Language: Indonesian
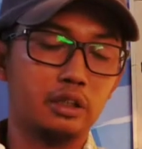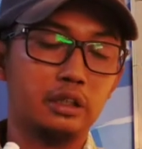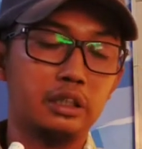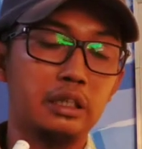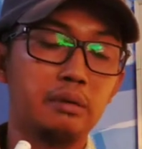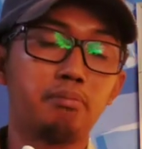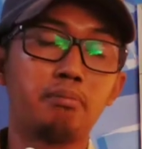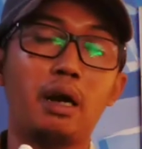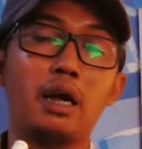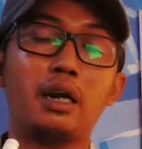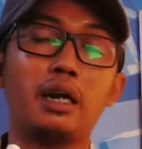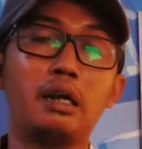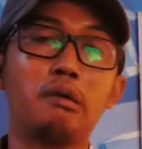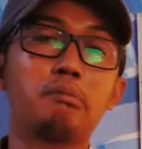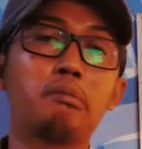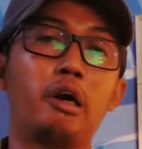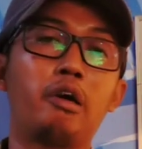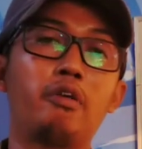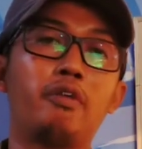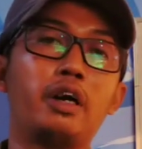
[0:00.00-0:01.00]
di
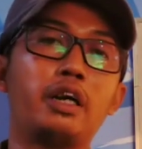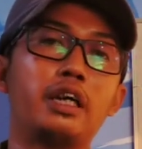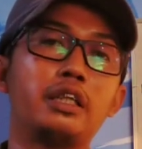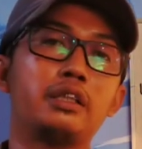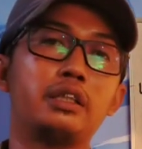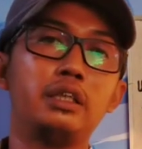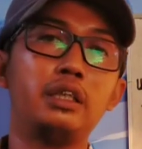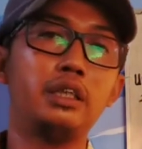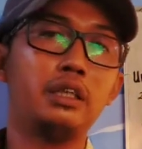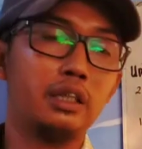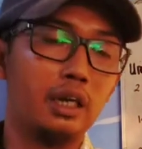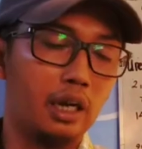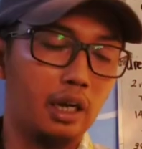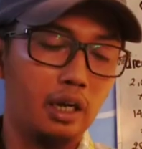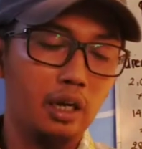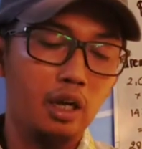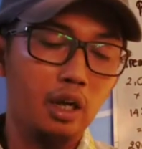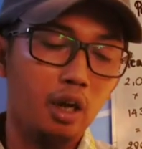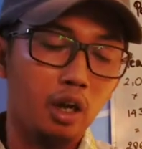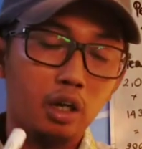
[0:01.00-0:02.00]
mana bahwa
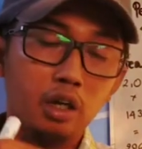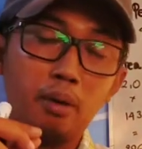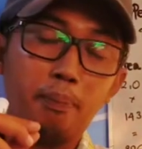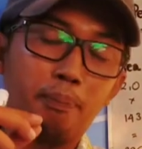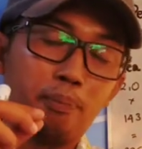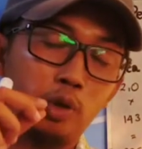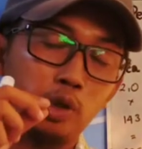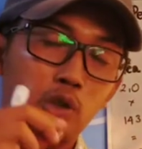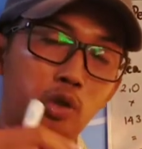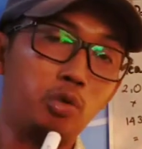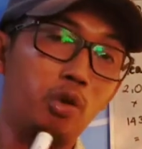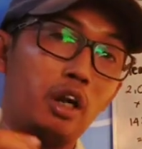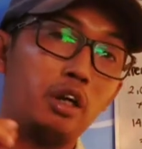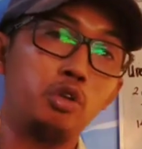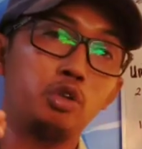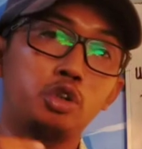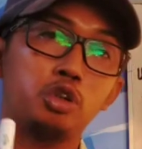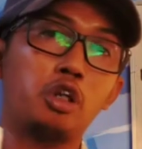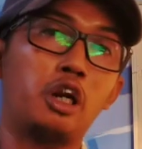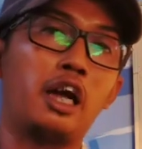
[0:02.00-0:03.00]
ketika
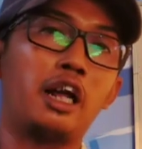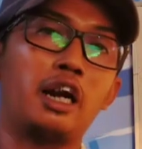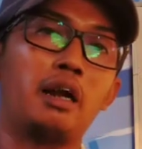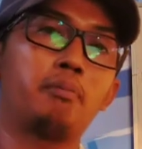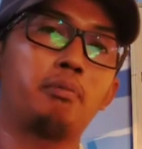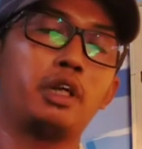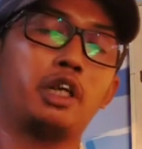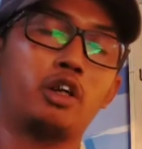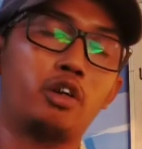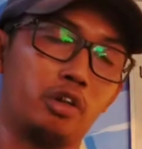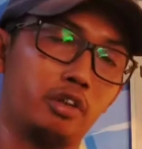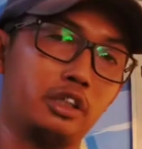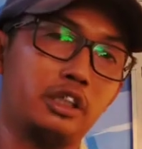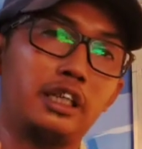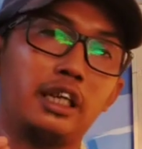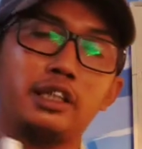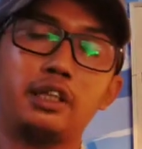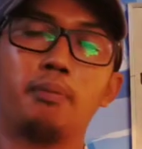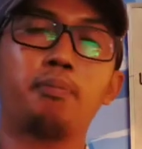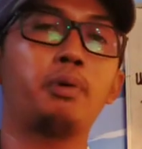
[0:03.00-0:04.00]
kebutuhan unsur hara mikro
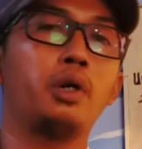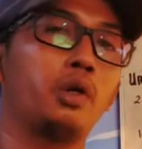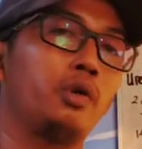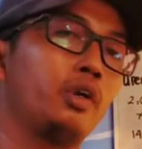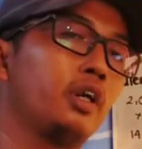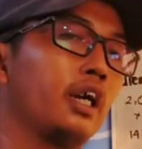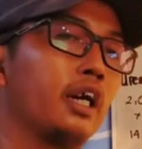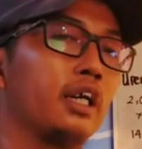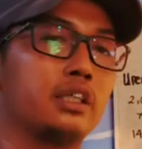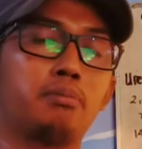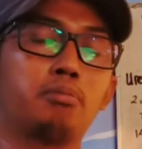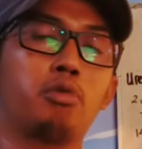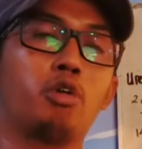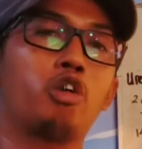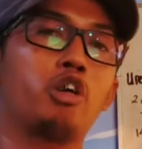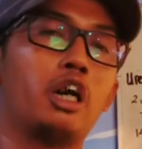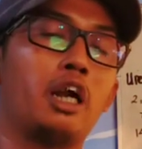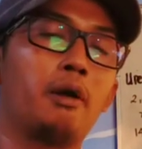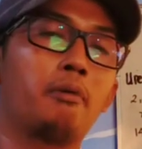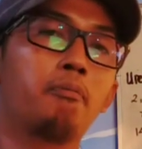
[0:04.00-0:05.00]
tidak terpenuhi dengan
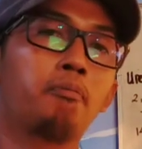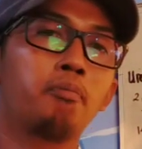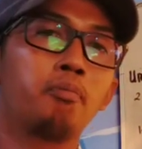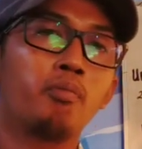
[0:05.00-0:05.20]
sempurna.